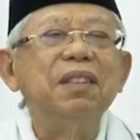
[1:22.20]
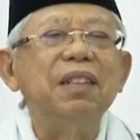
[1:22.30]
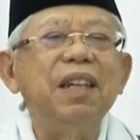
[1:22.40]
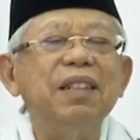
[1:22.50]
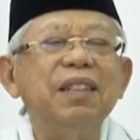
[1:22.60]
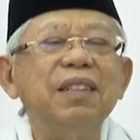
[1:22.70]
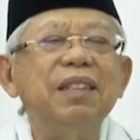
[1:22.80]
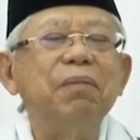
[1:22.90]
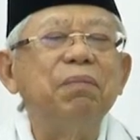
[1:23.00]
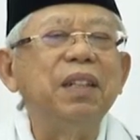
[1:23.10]
yang
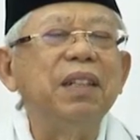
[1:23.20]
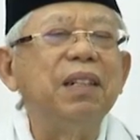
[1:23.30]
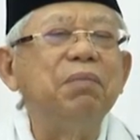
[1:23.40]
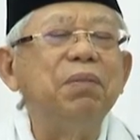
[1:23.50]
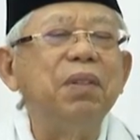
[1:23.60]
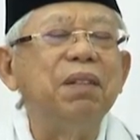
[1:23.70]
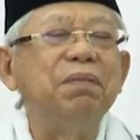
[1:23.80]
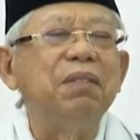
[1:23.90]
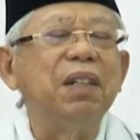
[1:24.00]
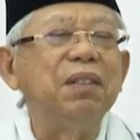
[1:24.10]
disampaikan
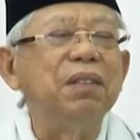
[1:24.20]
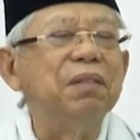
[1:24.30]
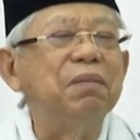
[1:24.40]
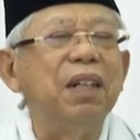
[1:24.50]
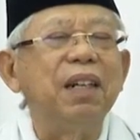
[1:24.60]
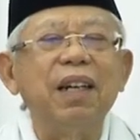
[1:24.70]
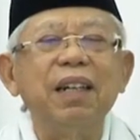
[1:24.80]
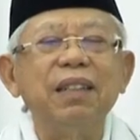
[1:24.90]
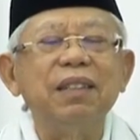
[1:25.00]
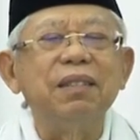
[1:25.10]
beberapa waktu
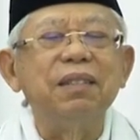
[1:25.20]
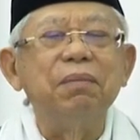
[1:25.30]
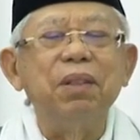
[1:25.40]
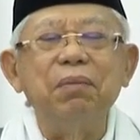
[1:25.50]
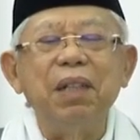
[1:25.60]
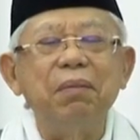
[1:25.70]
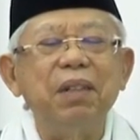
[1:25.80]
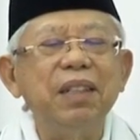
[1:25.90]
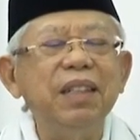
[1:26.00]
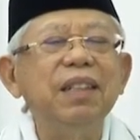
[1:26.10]
belakangan belum lama
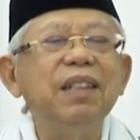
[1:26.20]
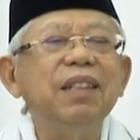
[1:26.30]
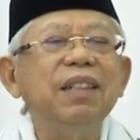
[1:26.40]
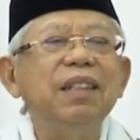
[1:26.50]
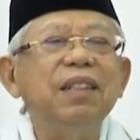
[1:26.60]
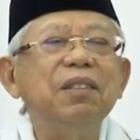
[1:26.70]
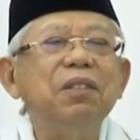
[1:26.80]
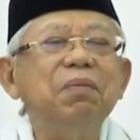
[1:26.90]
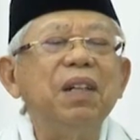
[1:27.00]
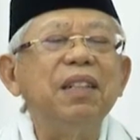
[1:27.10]
ini
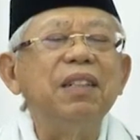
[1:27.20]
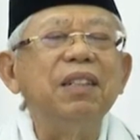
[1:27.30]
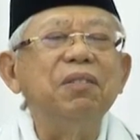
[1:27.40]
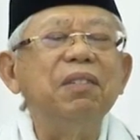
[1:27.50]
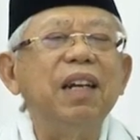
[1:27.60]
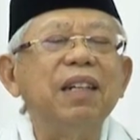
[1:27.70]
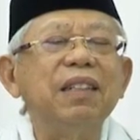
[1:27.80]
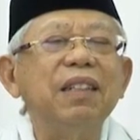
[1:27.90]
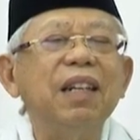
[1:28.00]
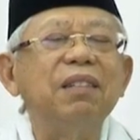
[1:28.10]
supaya digunakan
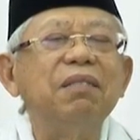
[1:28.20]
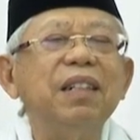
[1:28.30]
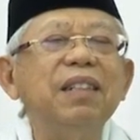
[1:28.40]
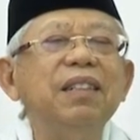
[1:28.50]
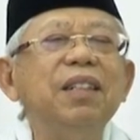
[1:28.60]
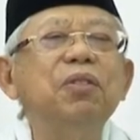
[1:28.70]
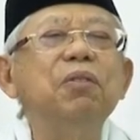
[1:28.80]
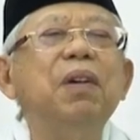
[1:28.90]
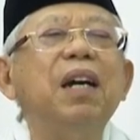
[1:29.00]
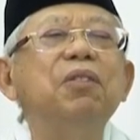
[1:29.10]
dilakukan di
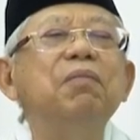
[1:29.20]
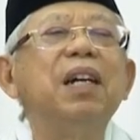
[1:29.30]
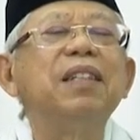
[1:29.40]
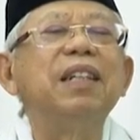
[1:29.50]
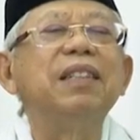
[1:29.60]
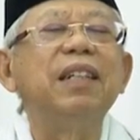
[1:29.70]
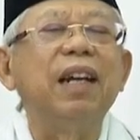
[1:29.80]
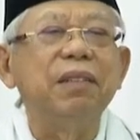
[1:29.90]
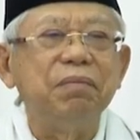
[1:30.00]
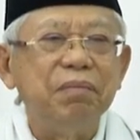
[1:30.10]
rumah-rumah saja